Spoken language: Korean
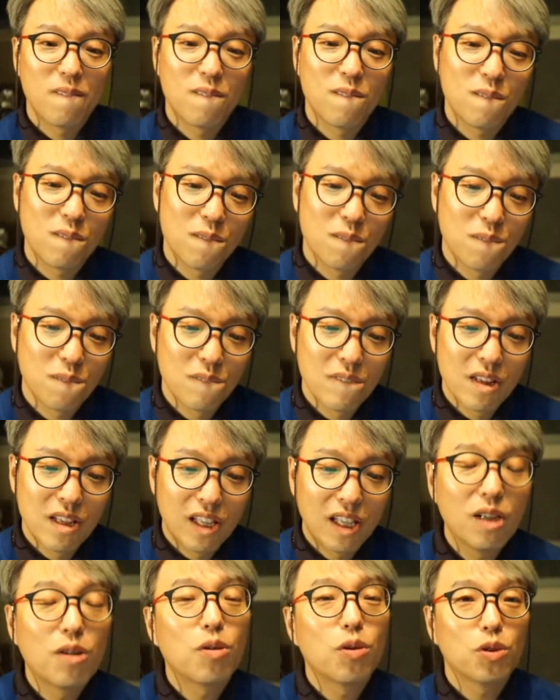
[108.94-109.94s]
음.
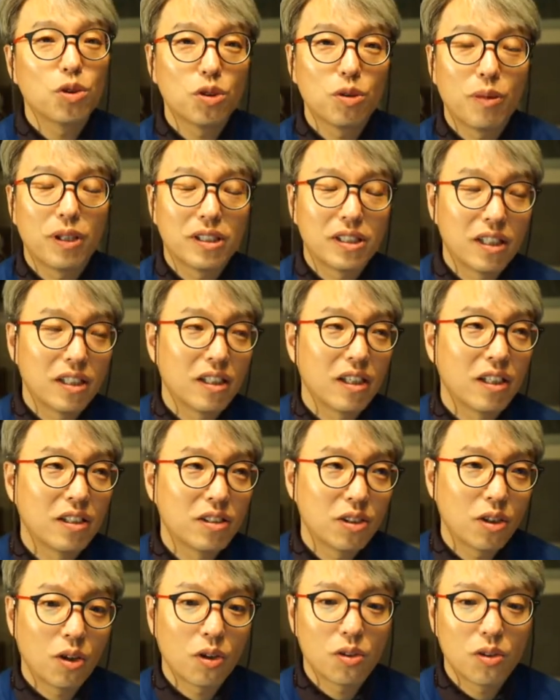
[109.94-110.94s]
인클로저도
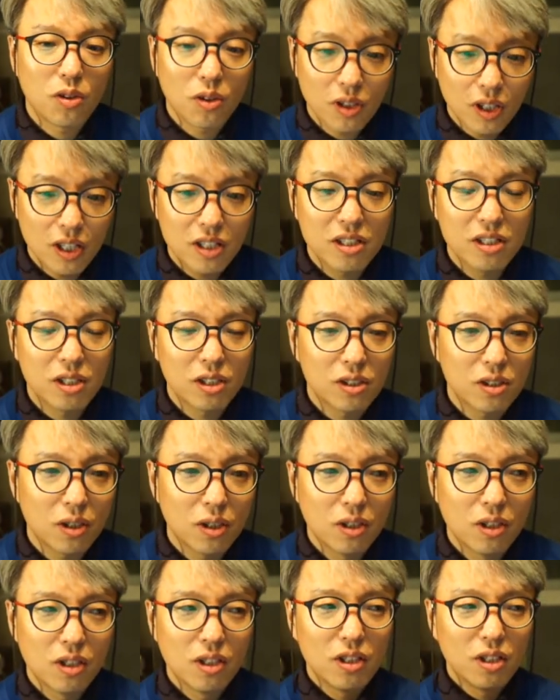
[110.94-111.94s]
마찬가지예요. 어떻게 이제 서,
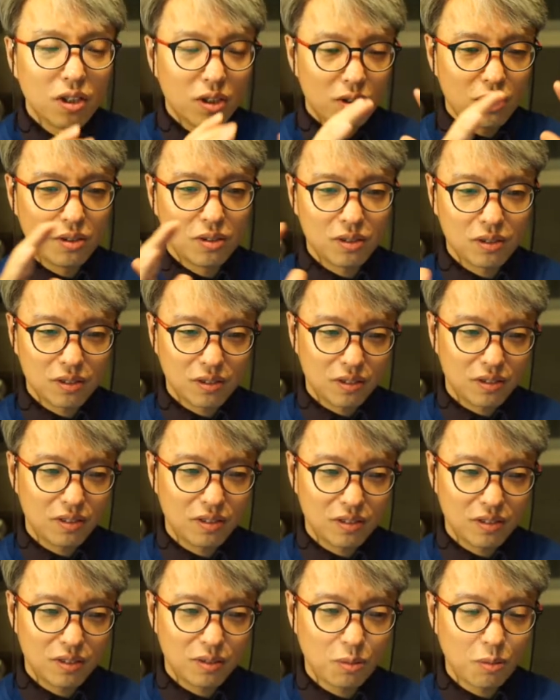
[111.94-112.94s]

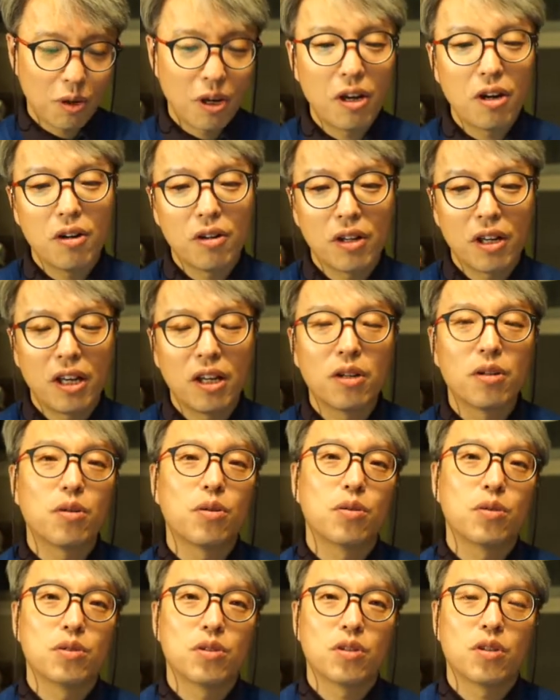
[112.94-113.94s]
그 외형의
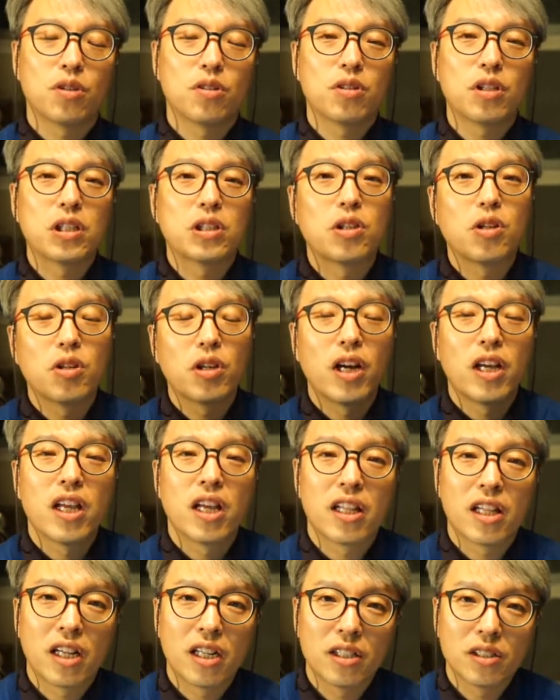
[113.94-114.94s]
인클로저를 어떻게
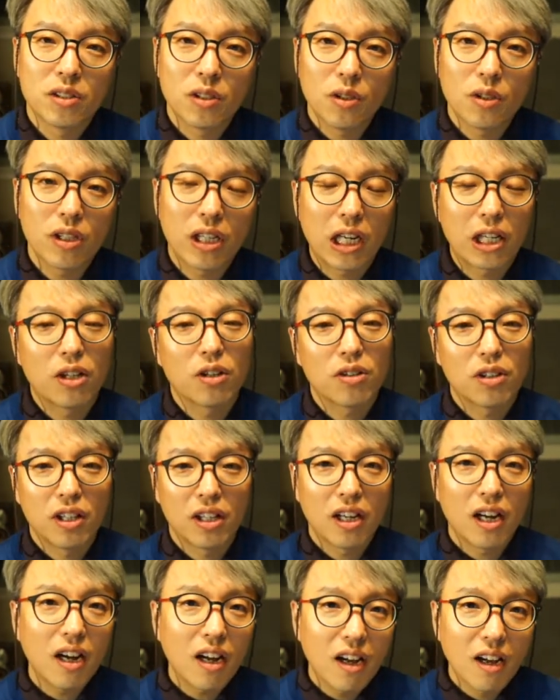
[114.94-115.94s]
설계하냐에 따라서
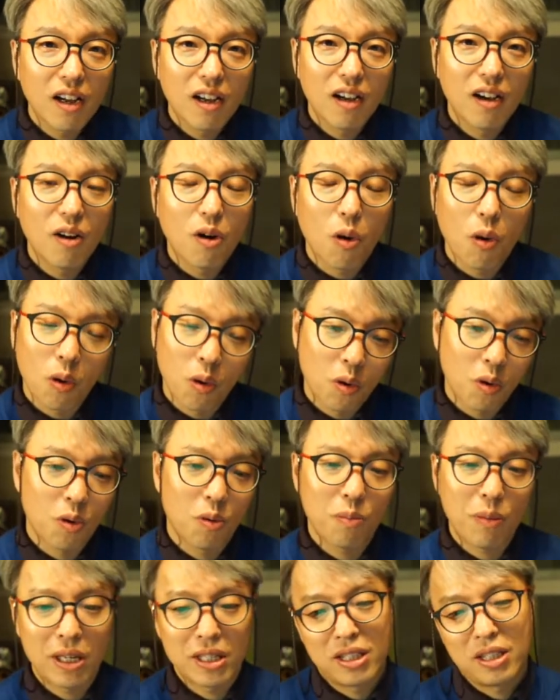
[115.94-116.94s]
가격대가 어,
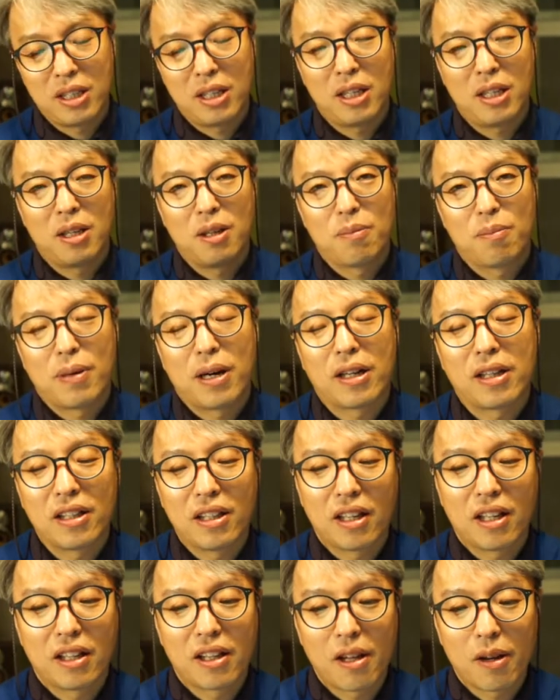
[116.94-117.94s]
많이
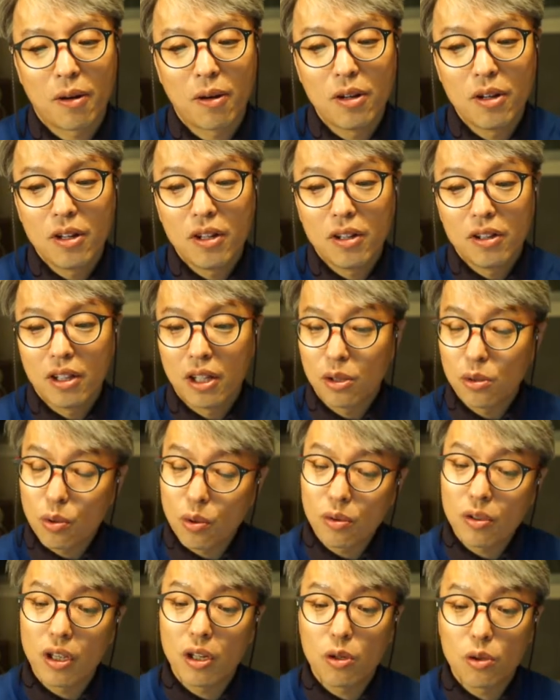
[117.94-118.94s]
바뀌게 돼요.
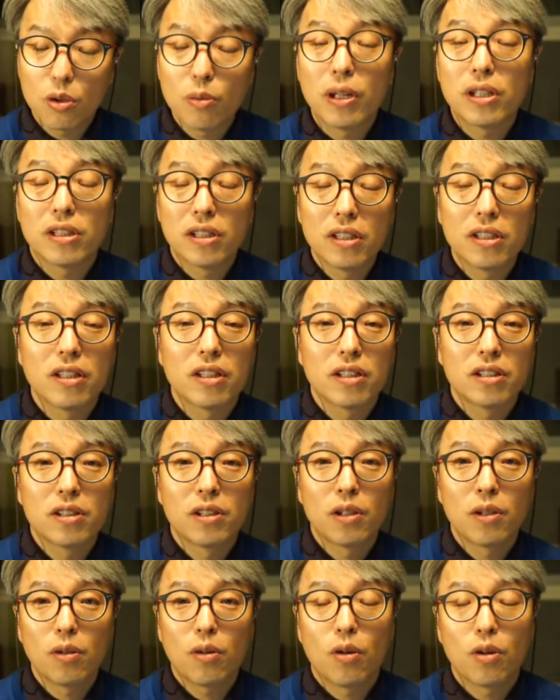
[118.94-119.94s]
네트워크로도
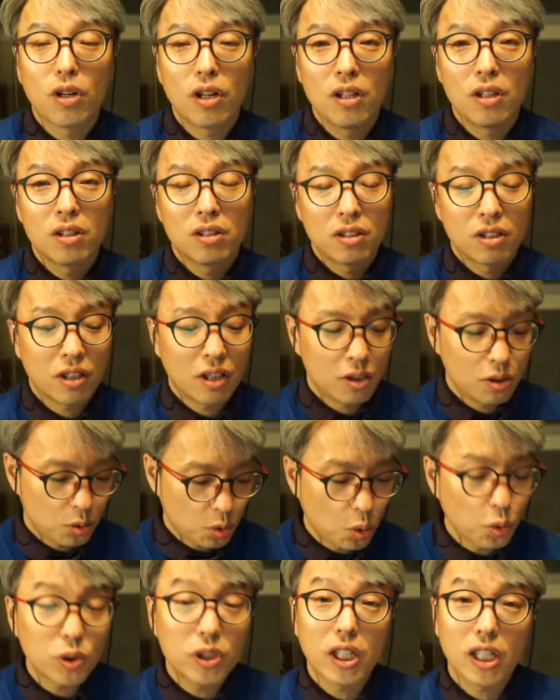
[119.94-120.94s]
마찬가지예요. 거기에 있는 들어가 있는
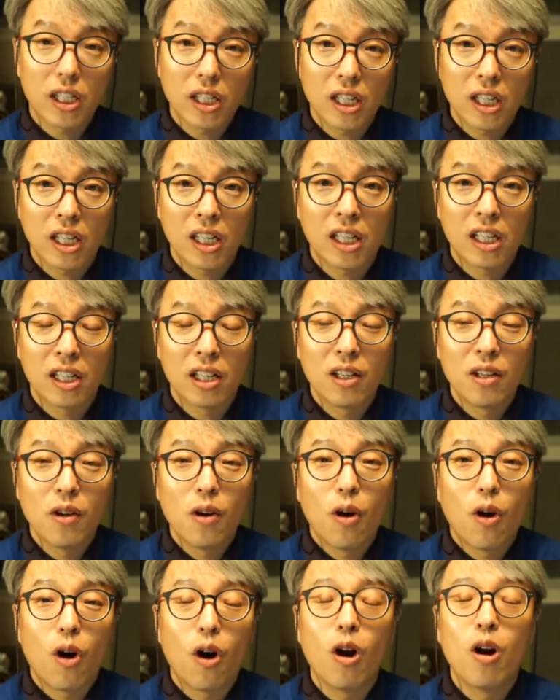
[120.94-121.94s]
소자가
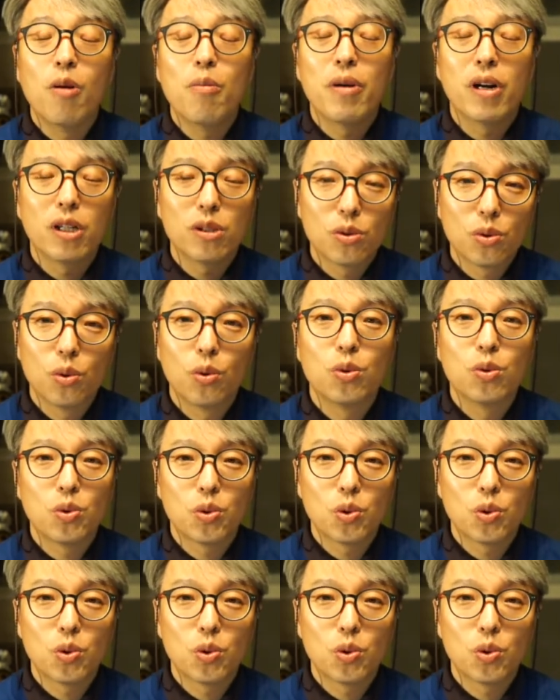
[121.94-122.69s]
얼마나 좋은